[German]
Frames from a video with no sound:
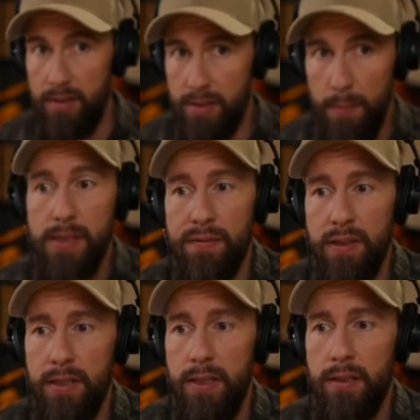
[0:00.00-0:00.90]
ist
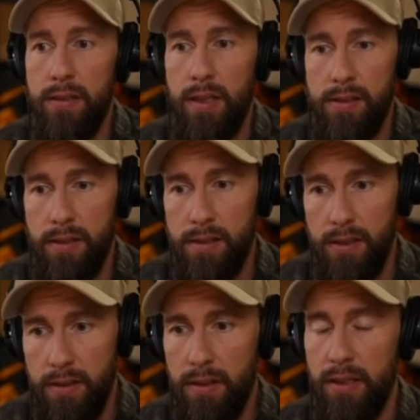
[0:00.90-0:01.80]
selbstreflektiert, das
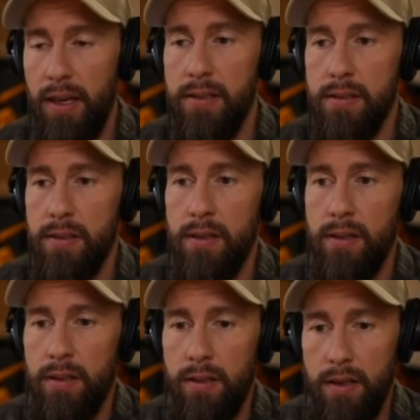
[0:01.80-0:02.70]
ist intelligent,
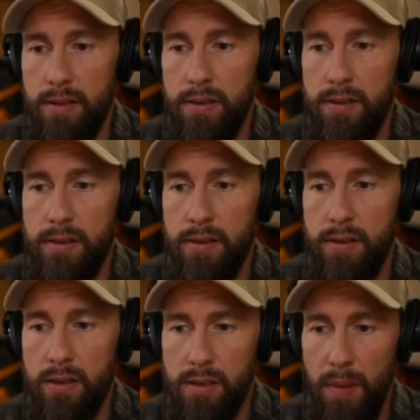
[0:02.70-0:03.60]
das ist
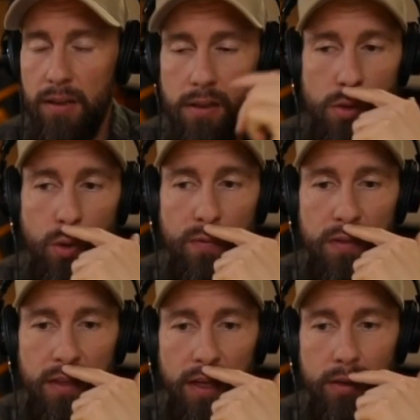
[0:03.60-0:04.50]
smart in die Zukunft
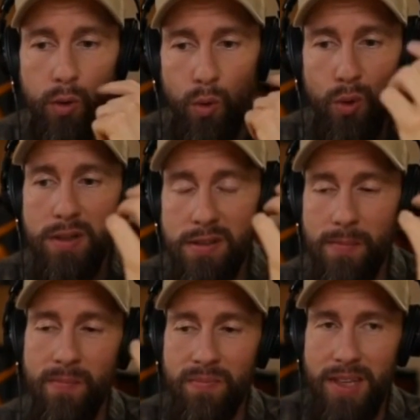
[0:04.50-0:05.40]
gedacht und
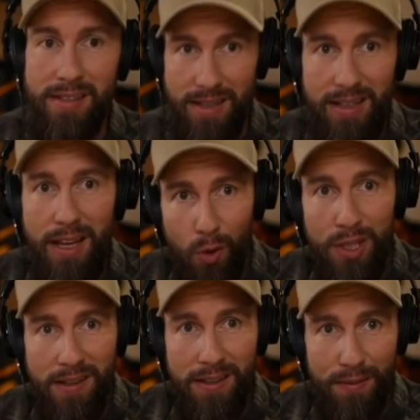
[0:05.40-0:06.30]
es kann ja nur
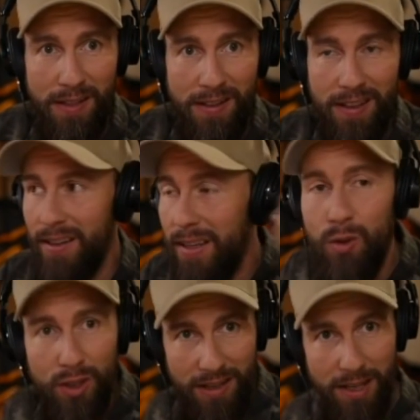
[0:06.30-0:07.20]
jeder gewinnen. Nicht
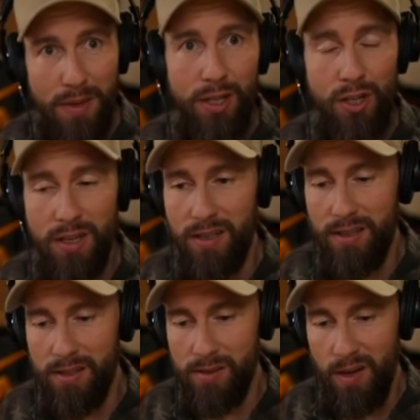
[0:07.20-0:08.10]
nur dein Image,
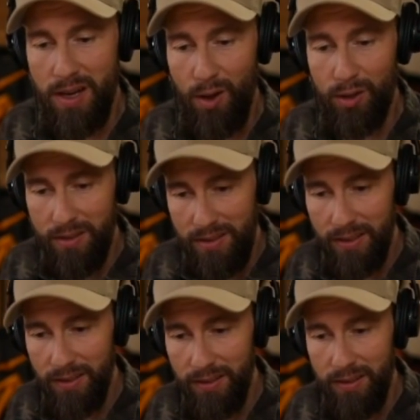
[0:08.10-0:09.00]
sondern auch die
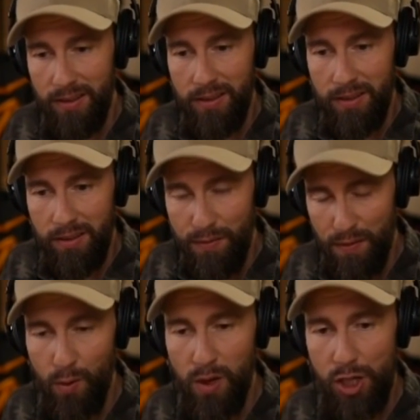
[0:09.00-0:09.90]
Tiere, die
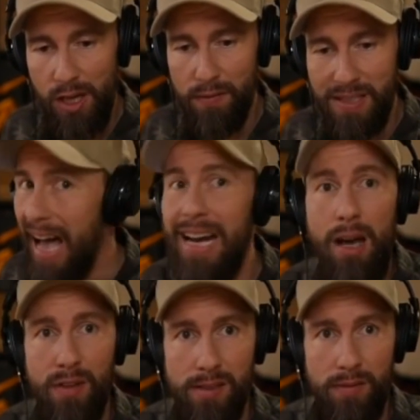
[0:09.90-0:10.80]
Followerschaft, alle
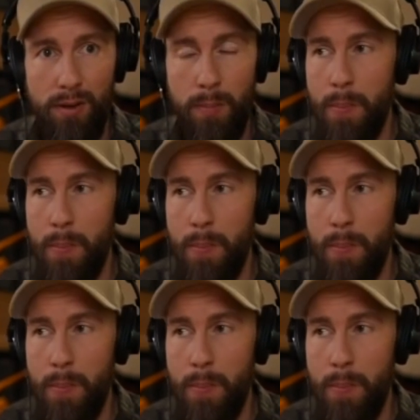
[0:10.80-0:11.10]
haben was davon.